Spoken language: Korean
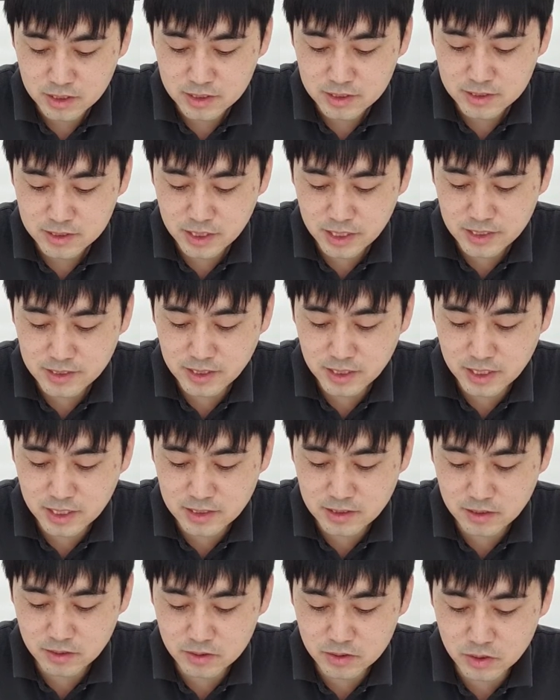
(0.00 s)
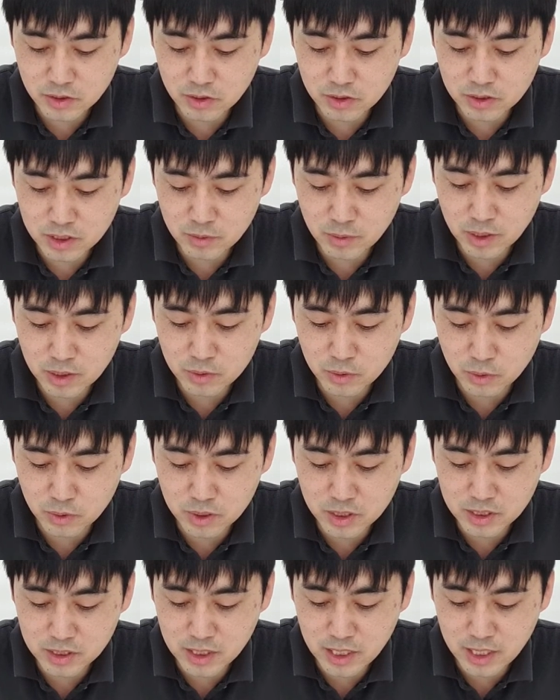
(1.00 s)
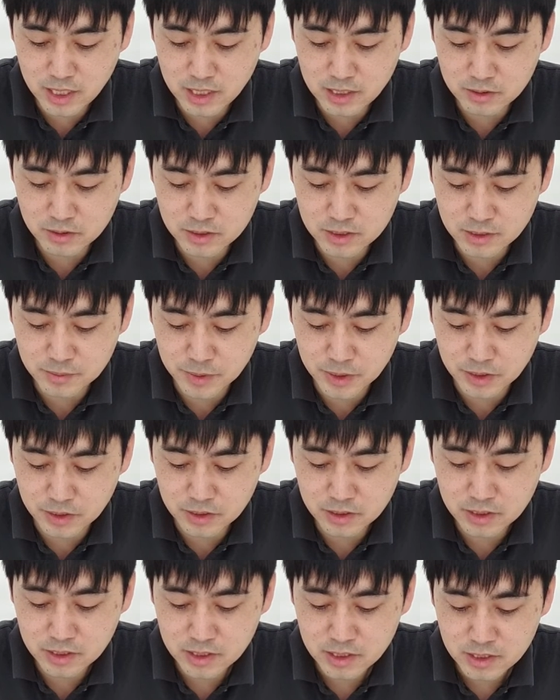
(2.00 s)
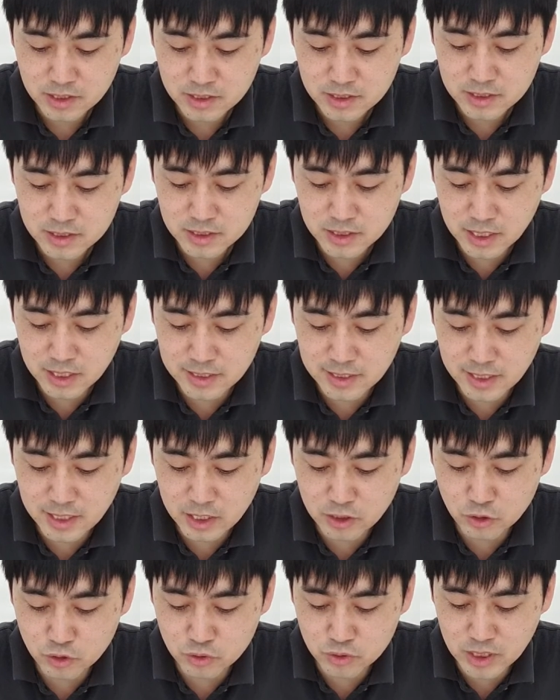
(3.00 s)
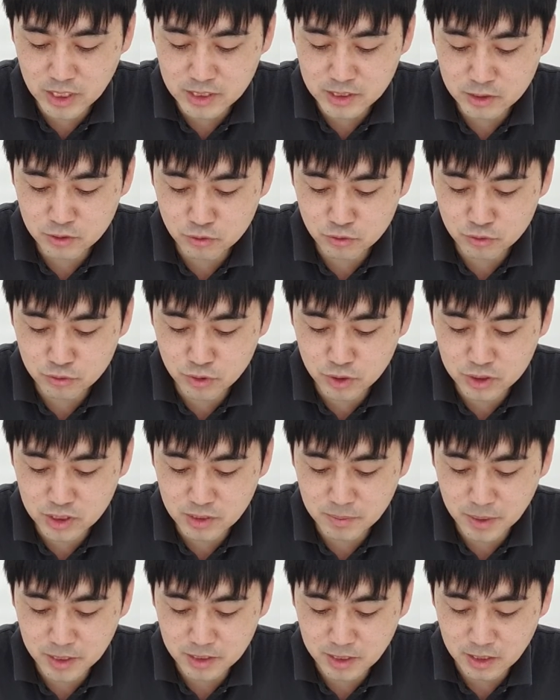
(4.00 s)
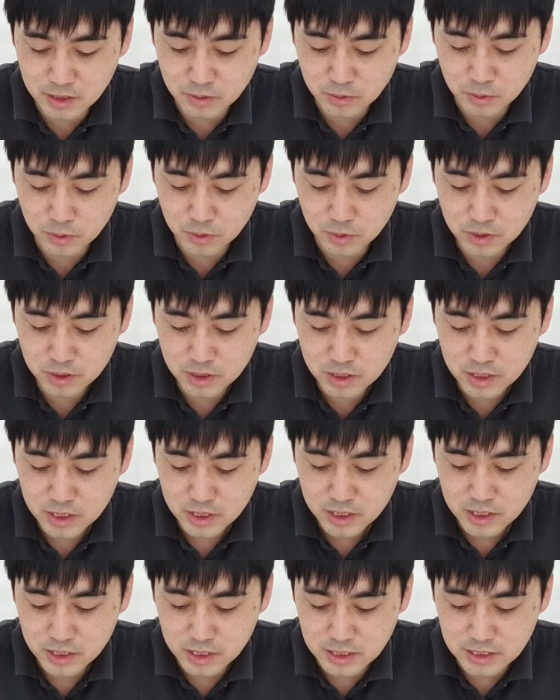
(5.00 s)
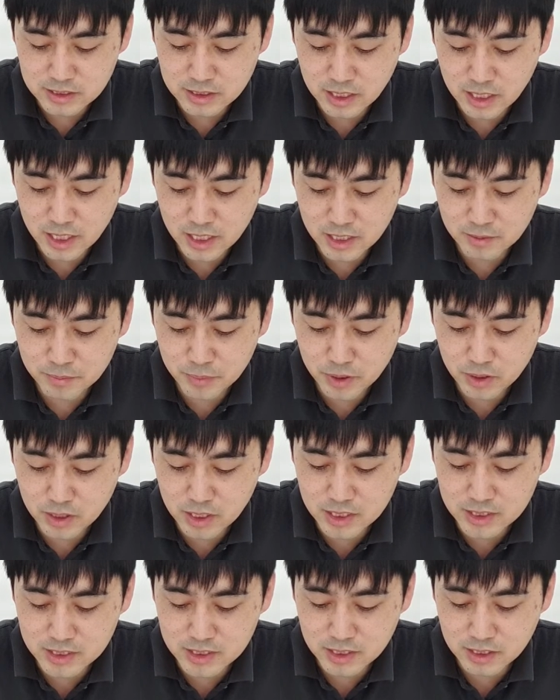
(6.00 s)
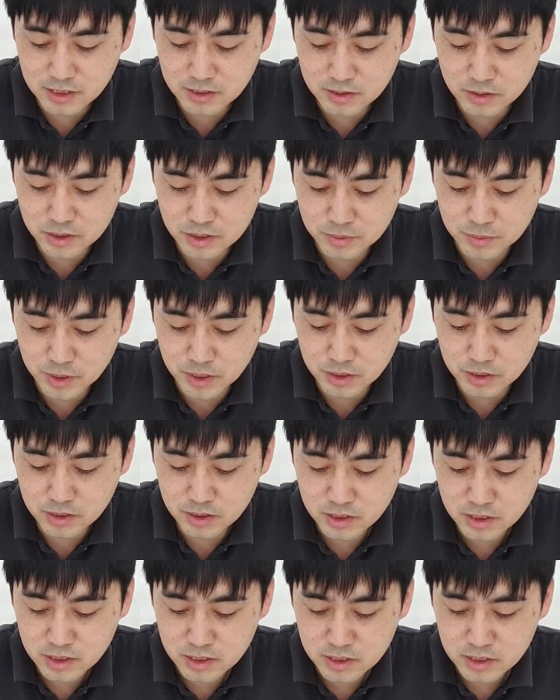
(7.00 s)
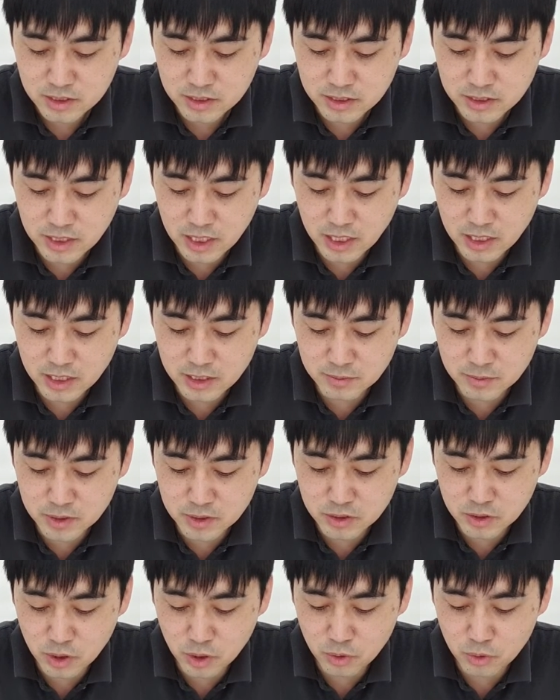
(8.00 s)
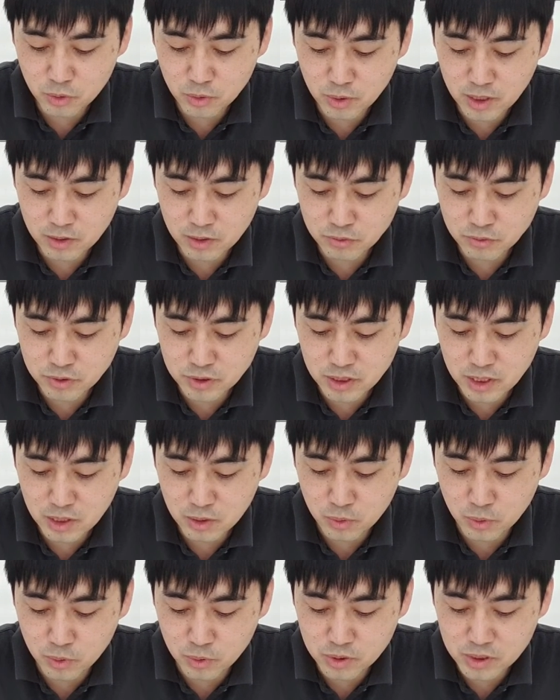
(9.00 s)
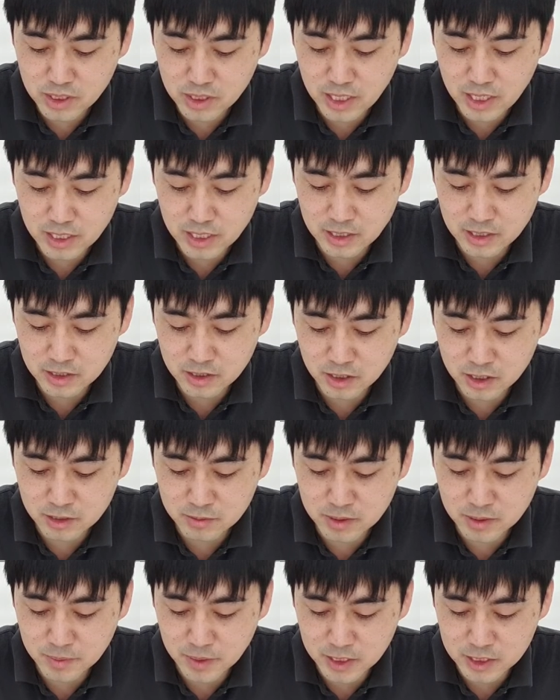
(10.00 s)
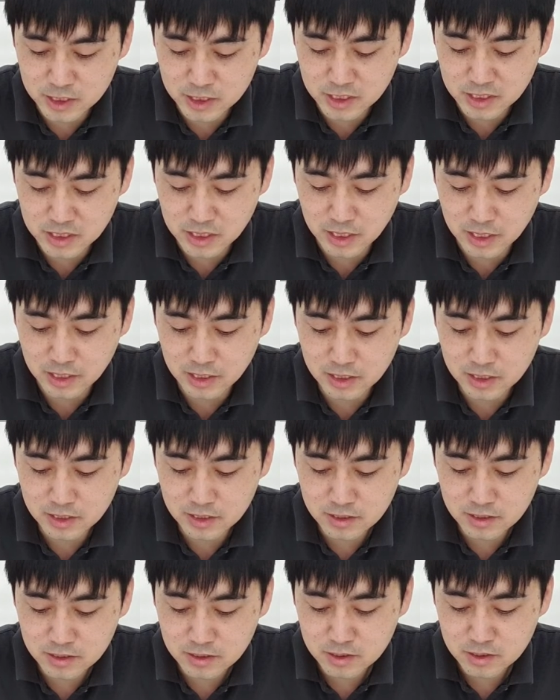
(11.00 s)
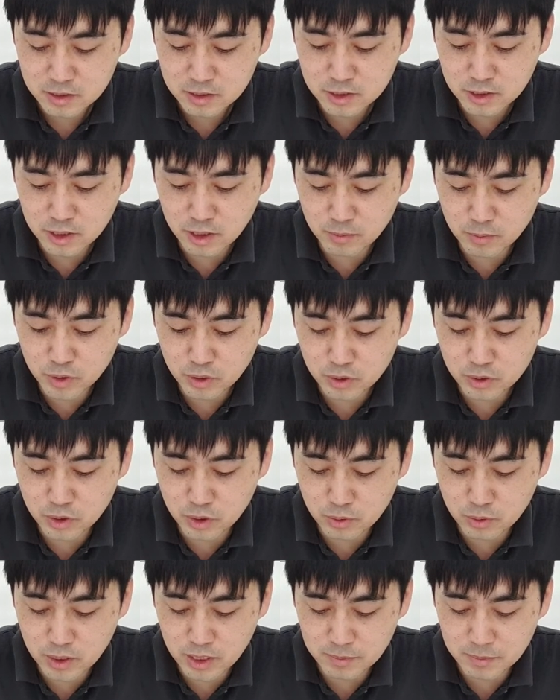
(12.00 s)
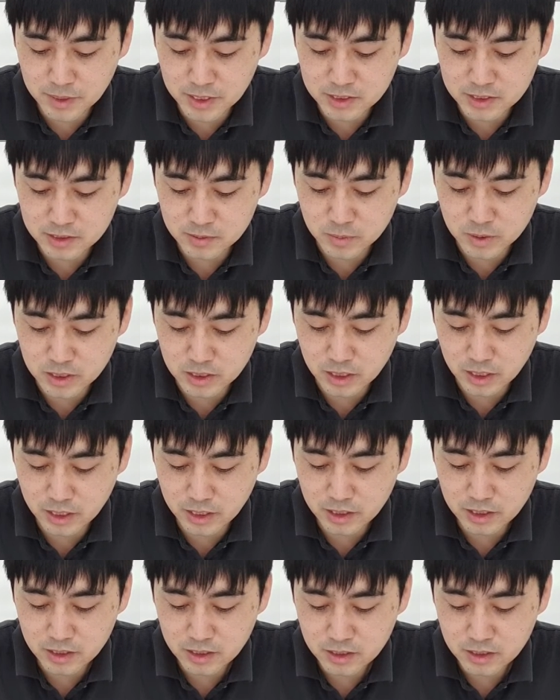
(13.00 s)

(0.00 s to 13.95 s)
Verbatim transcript: 세상에서 정의와 공의를 행할 것이며 그의 날에 유다는 구원을 받겠고 이스라엘은 평안히 살 것이며 그의 이름은 여호와 우리의 공이라 일컬음을 받으리라. 그러므로 여호와의 말씀이니라.